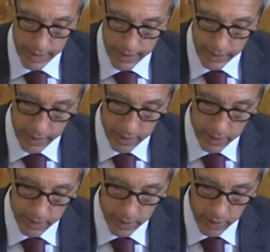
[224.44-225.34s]

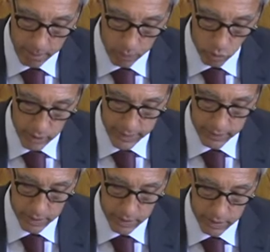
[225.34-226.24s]
eh, a
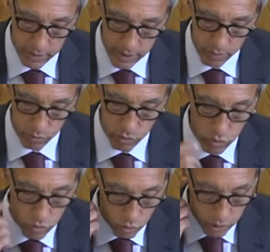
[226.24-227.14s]
importância de
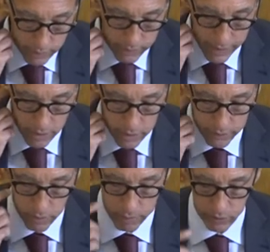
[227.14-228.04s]
termos utilizado a
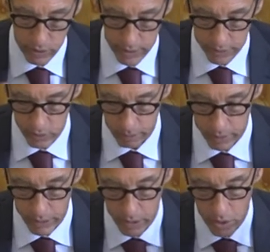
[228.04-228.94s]
nossa presidência
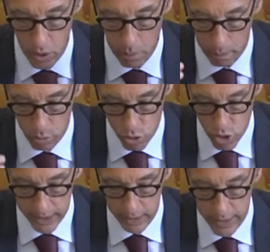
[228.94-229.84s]
para
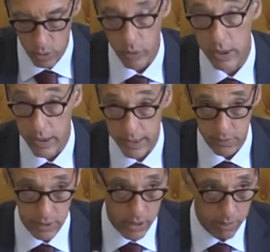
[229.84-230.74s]
projetar o
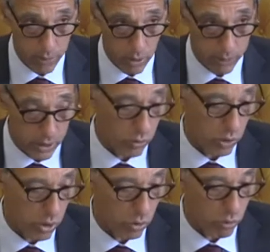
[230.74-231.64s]
interesse que a própria
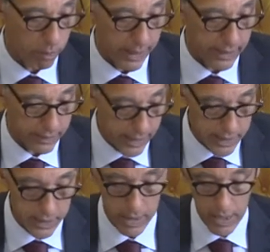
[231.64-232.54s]
União Europeia
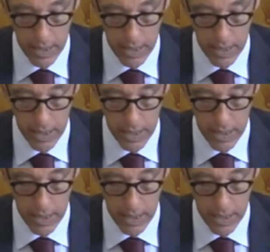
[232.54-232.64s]
tem